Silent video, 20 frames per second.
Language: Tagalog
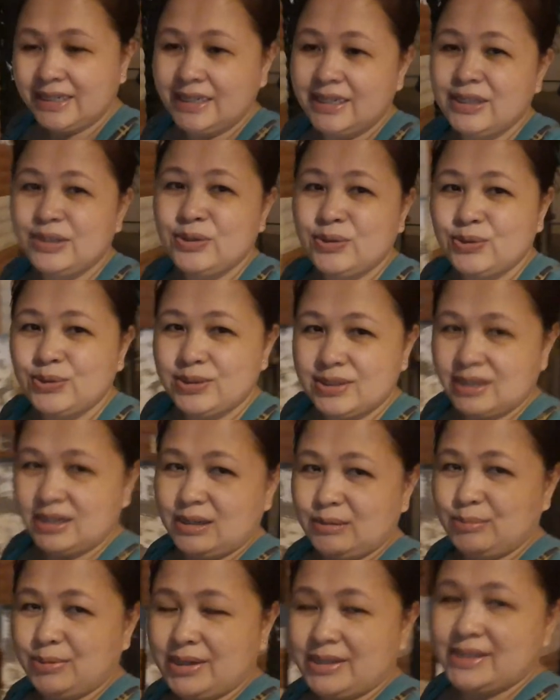Nandito ko sa
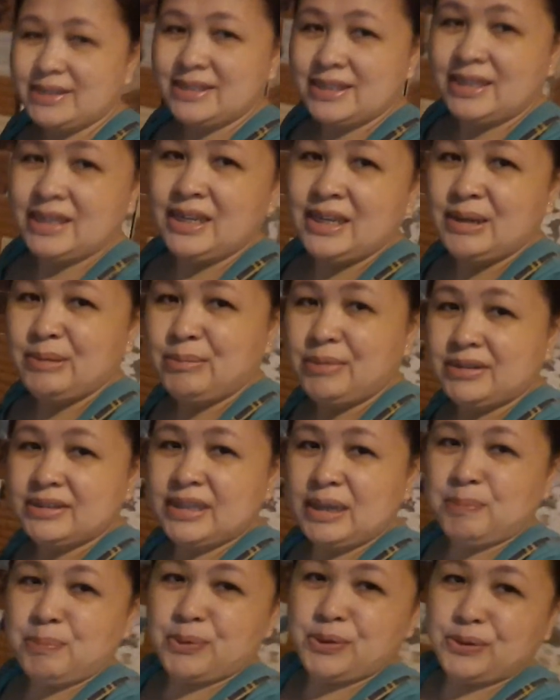labas.
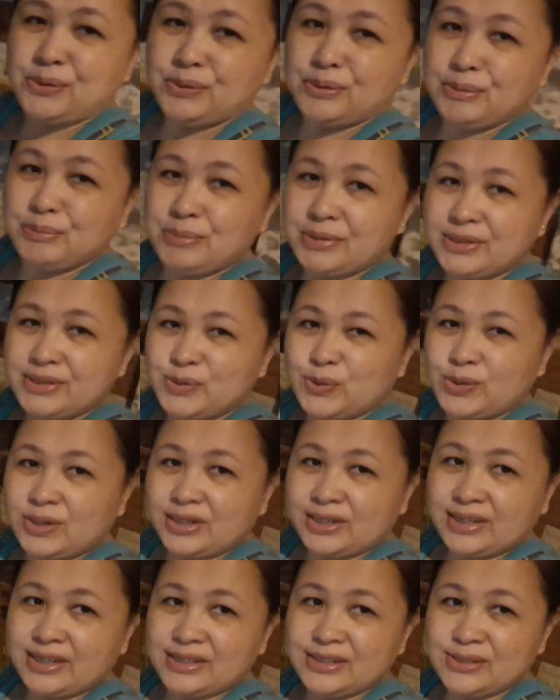Magtapon ako ng basura
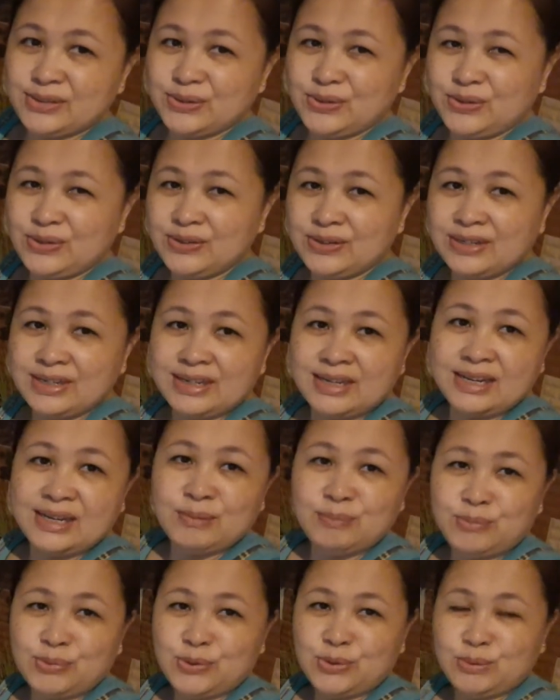guys, oh.
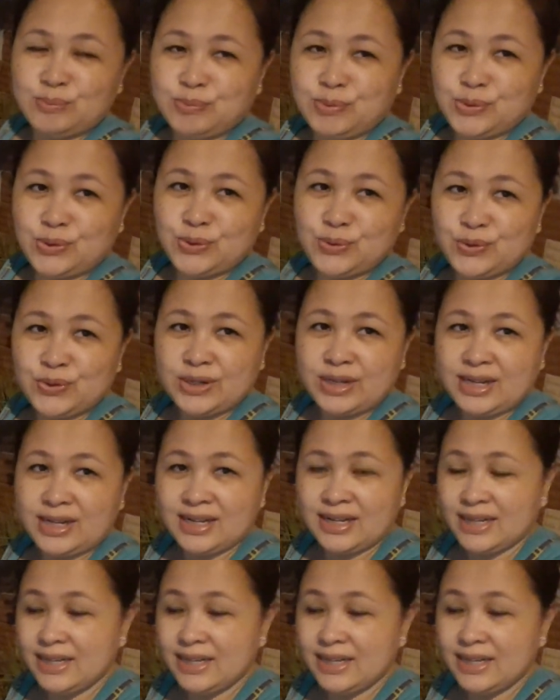Punong-puno na.